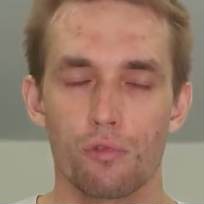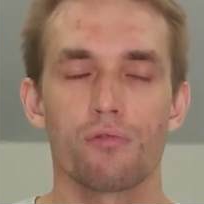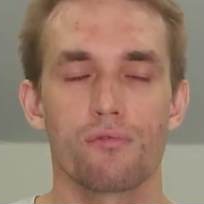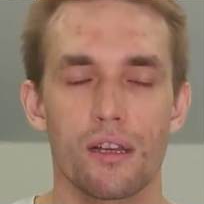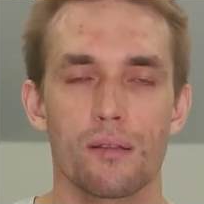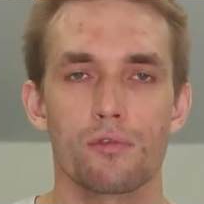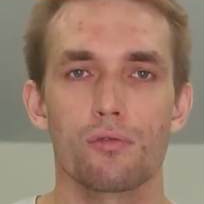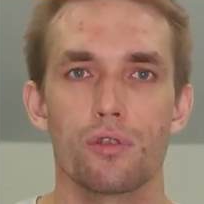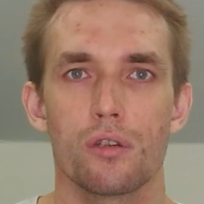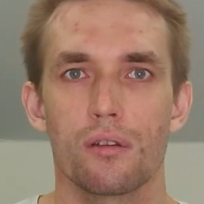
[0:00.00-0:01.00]
ну и в данном
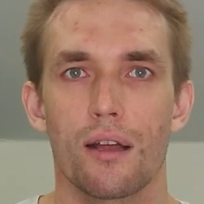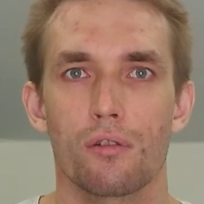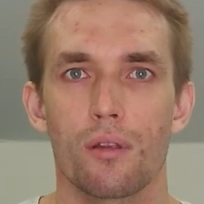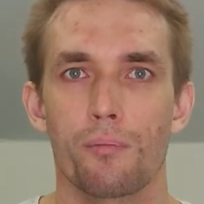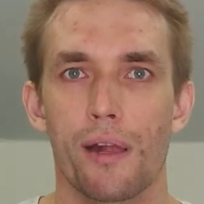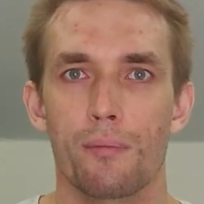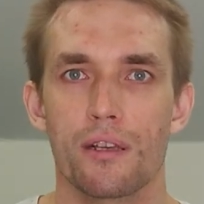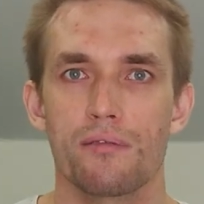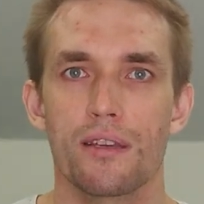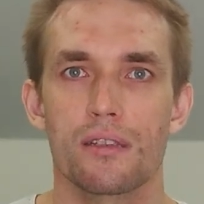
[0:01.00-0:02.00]
случае оно нам прямо
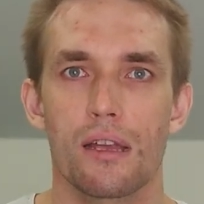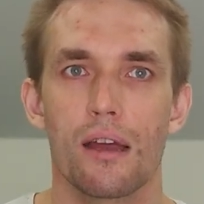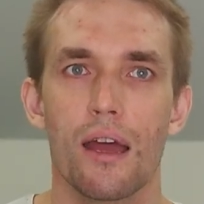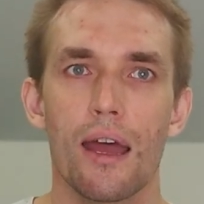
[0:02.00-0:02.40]
известно,